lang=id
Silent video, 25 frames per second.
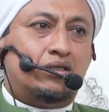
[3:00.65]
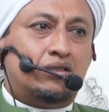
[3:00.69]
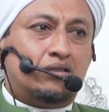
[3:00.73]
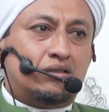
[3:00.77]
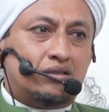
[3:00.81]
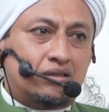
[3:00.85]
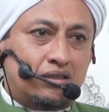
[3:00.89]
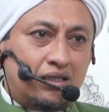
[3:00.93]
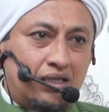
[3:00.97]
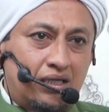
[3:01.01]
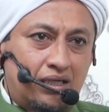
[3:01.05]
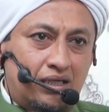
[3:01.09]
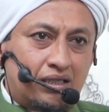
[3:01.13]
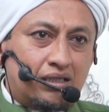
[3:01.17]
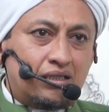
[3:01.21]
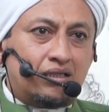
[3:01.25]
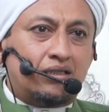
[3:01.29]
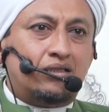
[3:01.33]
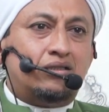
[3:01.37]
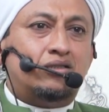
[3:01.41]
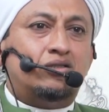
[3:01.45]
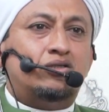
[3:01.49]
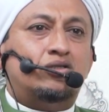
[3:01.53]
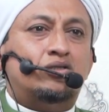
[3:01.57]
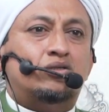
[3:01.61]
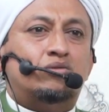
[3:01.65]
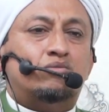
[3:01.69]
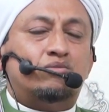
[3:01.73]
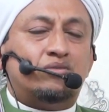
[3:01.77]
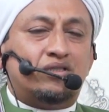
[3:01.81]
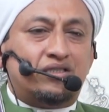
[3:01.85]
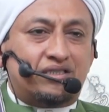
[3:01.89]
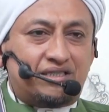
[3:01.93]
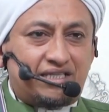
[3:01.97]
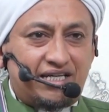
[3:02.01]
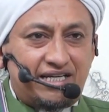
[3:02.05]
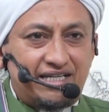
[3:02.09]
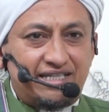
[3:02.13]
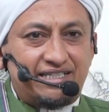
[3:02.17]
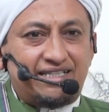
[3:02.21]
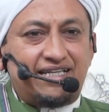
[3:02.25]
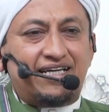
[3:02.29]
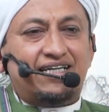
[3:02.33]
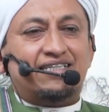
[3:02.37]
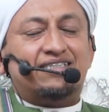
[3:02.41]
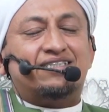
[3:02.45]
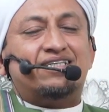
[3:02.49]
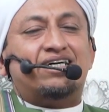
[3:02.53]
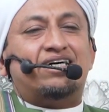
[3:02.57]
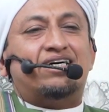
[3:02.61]
ziarah, minta
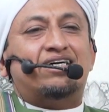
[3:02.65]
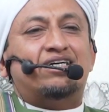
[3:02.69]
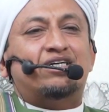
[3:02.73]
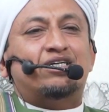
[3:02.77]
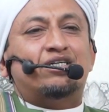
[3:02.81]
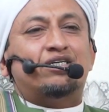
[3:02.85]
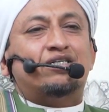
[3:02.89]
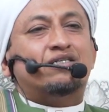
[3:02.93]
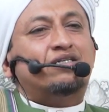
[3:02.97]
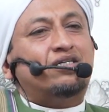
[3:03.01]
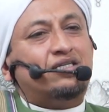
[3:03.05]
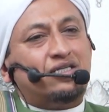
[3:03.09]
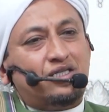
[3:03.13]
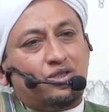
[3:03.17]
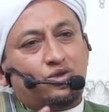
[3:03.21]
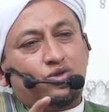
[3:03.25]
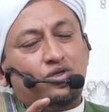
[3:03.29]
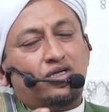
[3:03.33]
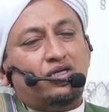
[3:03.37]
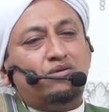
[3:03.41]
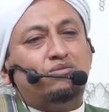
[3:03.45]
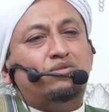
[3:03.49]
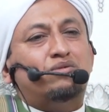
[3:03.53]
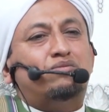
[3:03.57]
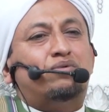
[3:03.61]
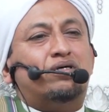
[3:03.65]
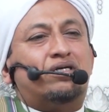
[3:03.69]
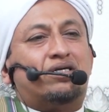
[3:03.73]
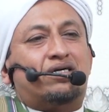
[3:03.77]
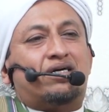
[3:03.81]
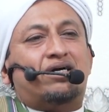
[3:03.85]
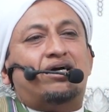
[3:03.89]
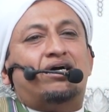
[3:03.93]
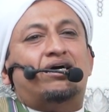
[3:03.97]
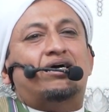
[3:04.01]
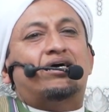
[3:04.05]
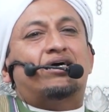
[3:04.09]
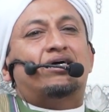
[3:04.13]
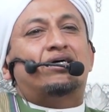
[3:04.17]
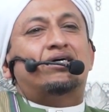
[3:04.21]
ijazah dan itu lebih berkah.